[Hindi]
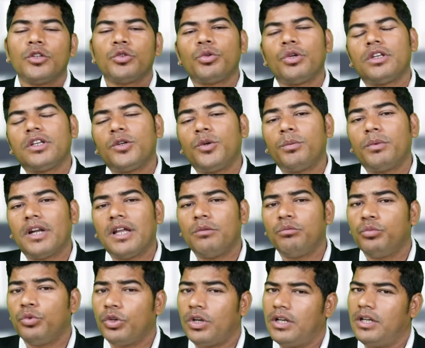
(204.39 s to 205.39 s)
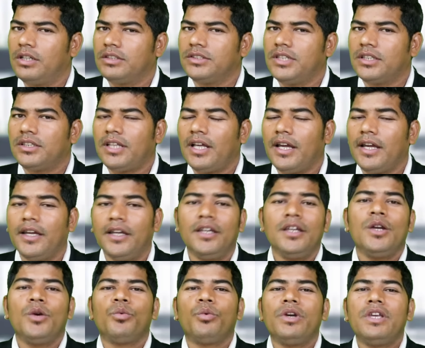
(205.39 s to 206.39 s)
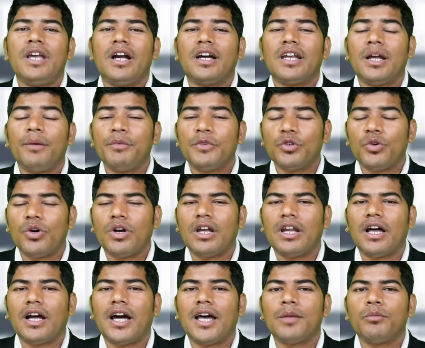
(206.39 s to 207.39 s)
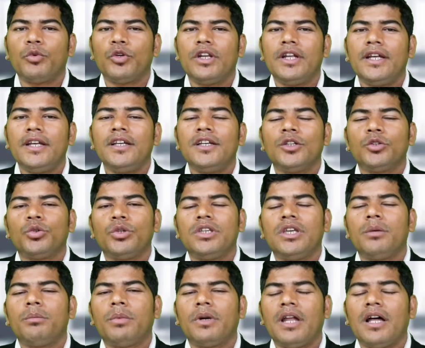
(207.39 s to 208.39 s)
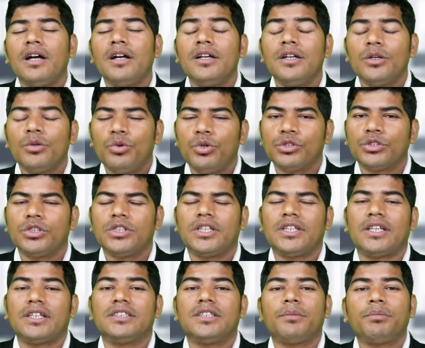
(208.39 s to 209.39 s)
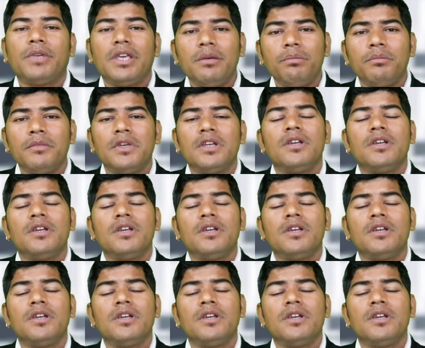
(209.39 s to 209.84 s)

तो इनको बड़ा बुरा लग जाता है वहीं अगर हम इनको कलाकार बोलें तो ये बड़ा खुश हो जाता है जबकि